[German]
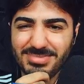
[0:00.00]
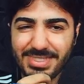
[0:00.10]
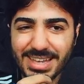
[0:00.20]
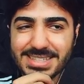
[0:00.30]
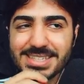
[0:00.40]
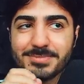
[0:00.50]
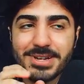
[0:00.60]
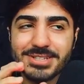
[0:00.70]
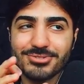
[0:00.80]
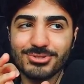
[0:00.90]
Das ist
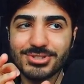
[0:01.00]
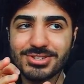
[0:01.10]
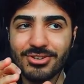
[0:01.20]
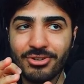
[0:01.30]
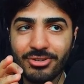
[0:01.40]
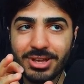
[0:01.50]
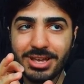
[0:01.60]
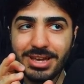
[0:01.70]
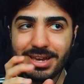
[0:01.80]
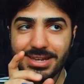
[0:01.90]
mal so ein Song,
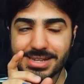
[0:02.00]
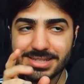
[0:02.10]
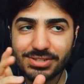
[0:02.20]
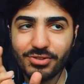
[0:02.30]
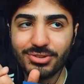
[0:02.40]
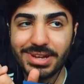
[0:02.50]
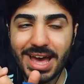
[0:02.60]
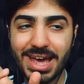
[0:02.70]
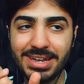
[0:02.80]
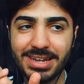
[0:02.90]
der sich von den
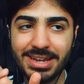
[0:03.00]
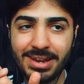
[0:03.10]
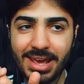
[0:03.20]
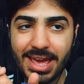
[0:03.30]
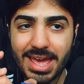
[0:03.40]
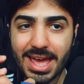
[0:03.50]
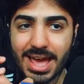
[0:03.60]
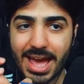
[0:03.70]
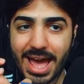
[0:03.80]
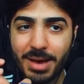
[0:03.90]
anderen
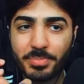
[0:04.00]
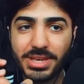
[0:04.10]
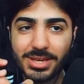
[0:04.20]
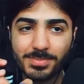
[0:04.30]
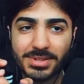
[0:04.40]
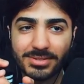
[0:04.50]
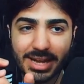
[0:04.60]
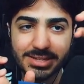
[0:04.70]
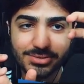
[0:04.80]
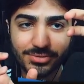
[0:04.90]
abhebt.
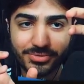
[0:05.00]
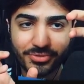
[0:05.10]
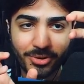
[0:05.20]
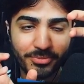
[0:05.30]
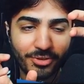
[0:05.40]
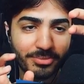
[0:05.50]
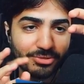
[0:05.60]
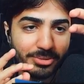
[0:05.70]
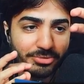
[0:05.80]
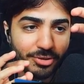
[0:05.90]
Also vom, vom,
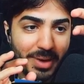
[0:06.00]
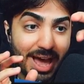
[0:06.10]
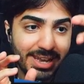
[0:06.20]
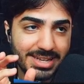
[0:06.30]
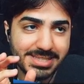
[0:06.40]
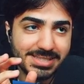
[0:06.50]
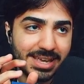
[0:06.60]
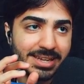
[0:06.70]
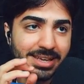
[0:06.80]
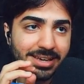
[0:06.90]
vom, vom
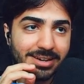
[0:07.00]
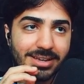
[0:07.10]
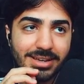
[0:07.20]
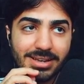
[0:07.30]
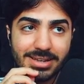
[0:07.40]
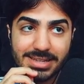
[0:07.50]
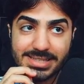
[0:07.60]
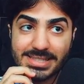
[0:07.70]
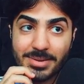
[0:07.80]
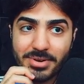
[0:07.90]
Anderssein her. Das
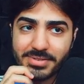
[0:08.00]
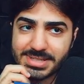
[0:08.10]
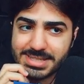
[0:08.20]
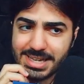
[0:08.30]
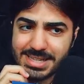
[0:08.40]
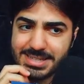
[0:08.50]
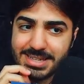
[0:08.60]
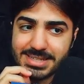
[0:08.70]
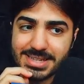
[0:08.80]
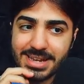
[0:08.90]
ist ja mal was ganz,
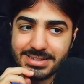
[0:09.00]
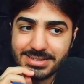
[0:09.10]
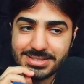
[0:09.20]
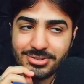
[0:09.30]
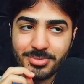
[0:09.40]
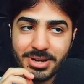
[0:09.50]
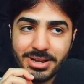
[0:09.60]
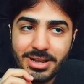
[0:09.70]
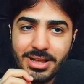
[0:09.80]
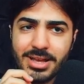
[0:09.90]
ganz anderes
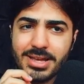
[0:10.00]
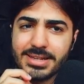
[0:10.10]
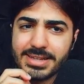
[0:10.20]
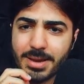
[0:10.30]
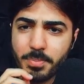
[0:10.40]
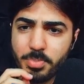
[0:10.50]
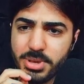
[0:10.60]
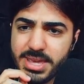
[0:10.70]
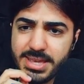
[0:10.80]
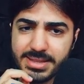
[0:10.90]
nochmal. Der
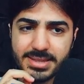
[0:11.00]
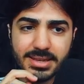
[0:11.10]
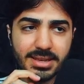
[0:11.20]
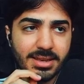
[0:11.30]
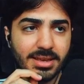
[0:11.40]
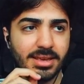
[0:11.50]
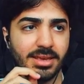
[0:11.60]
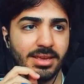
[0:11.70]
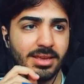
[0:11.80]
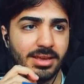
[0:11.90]
Beat.
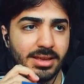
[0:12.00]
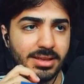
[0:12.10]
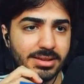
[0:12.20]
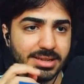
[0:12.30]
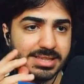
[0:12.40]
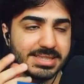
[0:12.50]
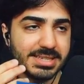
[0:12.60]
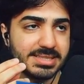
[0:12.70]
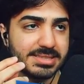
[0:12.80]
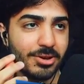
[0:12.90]
Das,
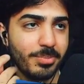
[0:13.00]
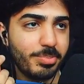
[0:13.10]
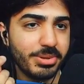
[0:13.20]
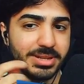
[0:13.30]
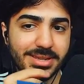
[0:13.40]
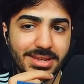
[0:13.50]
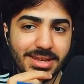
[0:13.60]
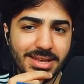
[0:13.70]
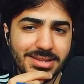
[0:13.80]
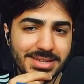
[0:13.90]
das Soundbild.
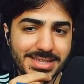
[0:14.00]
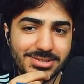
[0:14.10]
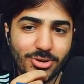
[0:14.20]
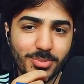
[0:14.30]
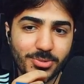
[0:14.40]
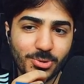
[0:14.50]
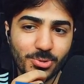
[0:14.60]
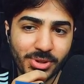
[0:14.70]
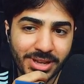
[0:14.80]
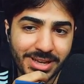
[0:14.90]
Das kommt
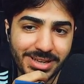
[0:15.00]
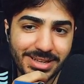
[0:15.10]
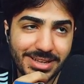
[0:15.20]
gut, ne?